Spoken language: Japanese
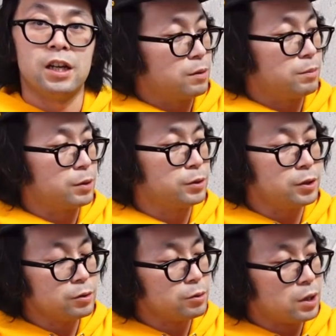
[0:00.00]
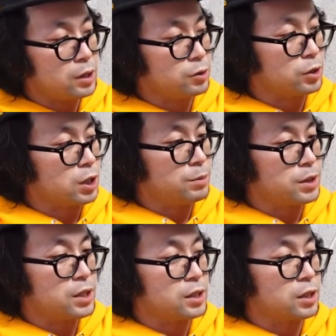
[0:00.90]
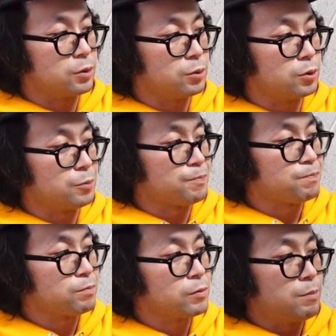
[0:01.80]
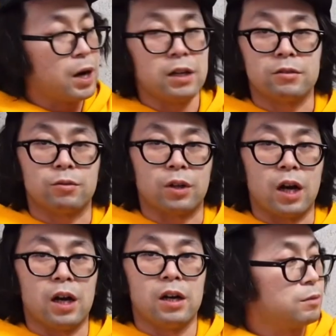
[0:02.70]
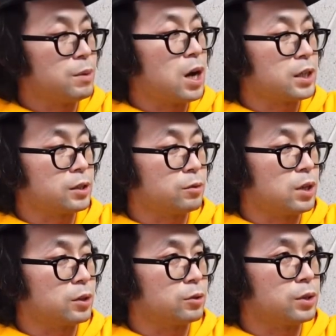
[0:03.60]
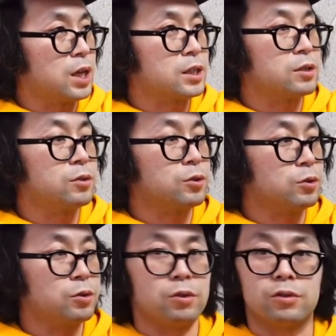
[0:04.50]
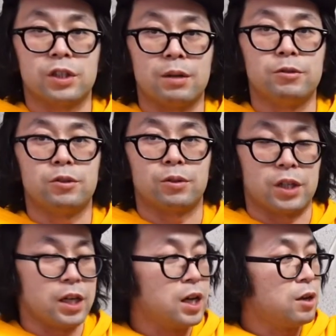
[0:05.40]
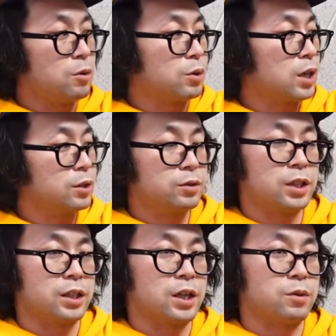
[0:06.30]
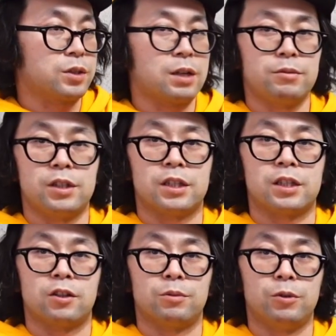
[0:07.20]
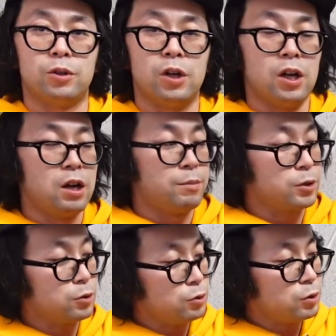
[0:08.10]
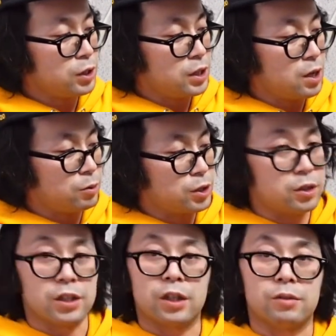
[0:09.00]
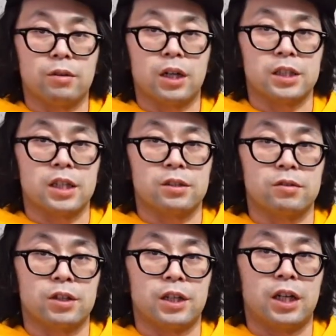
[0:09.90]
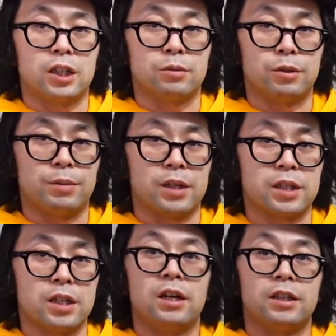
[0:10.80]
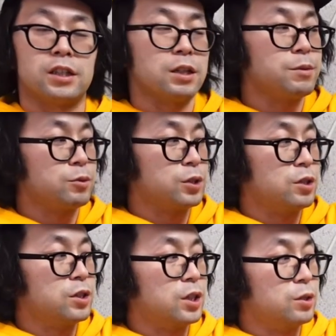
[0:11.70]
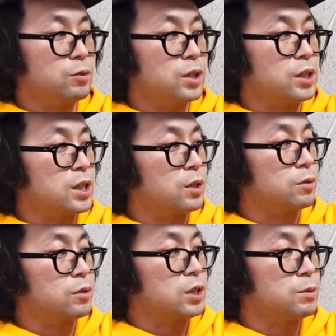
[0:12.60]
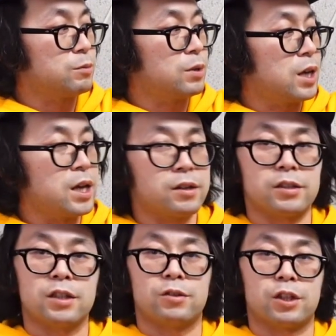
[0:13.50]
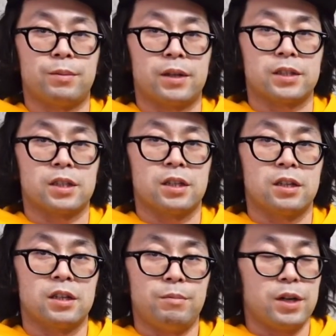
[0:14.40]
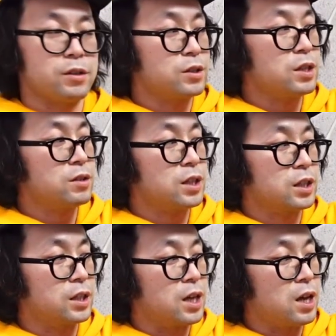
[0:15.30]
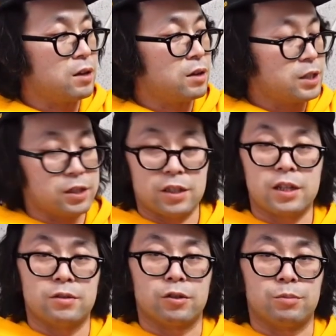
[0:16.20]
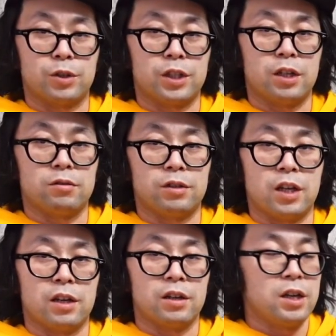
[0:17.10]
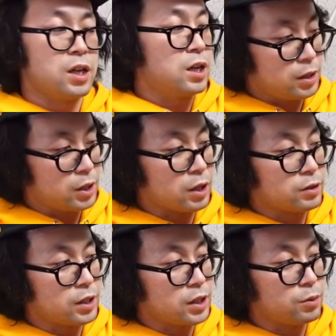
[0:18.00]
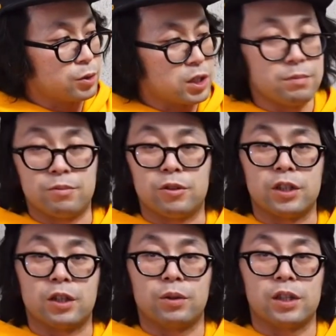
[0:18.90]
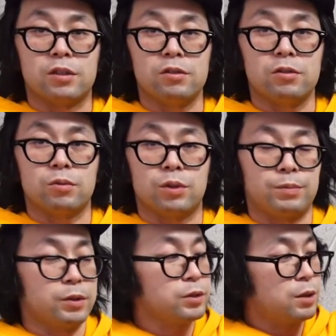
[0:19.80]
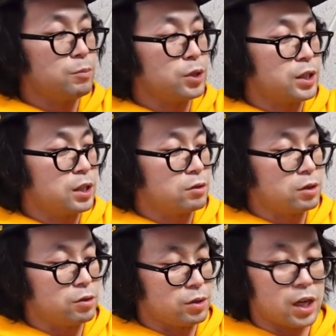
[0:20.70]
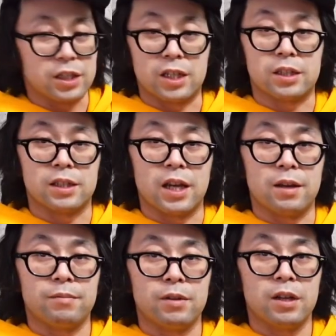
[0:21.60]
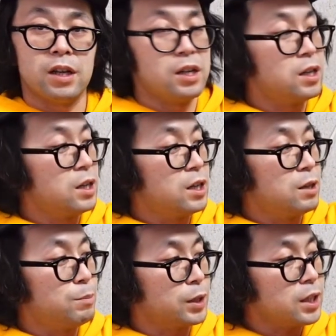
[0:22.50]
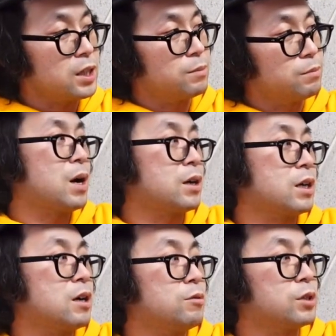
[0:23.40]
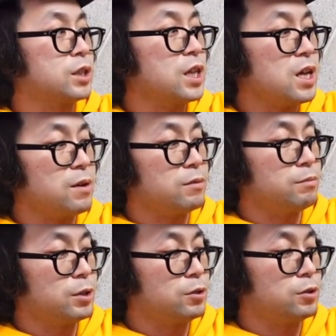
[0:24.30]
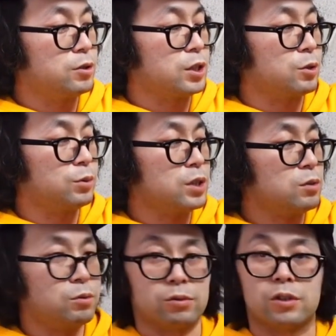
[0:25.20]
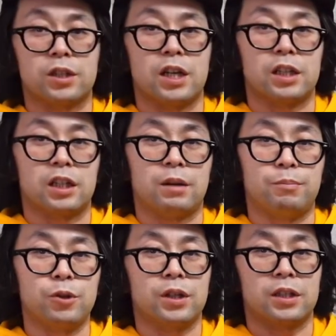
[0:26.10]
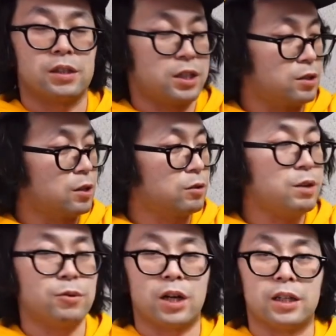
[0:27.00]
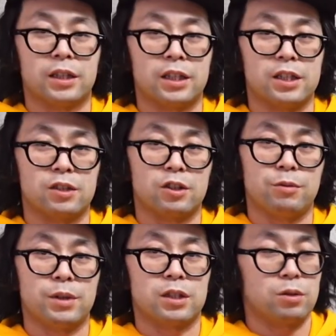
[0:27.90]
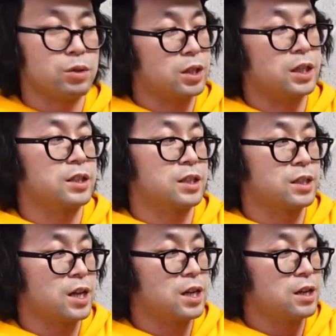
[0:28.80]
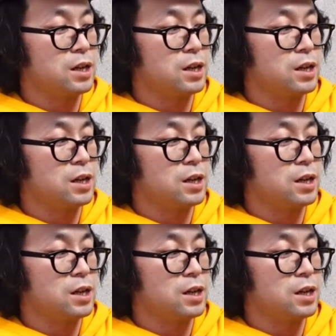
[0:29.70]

まあ冬とかはちょっと厳しいんですけど、まあ、春とか、まあ秋とか、あと夏のちょっと夜の寒い時、北海道なんで結構寒いんですけれども、まあ、そういう時にね、こちらのジャケットは活躍するかなと思います。ちなみにこちらのジャケットはですね、自分は エックスエル を着てます。まあ、エックスエル だったらね、ジャストサイズの時も着れるんで、比較的このシンプルに着こなせるっていうところで、まあ、普段も着れるっていう感じですね。まあ、ただ、パーカーを着て、まあ、ルーズに着こなすと、ほんとスケーターっぽいシルエットがもう簡単に作れますよって感じですね。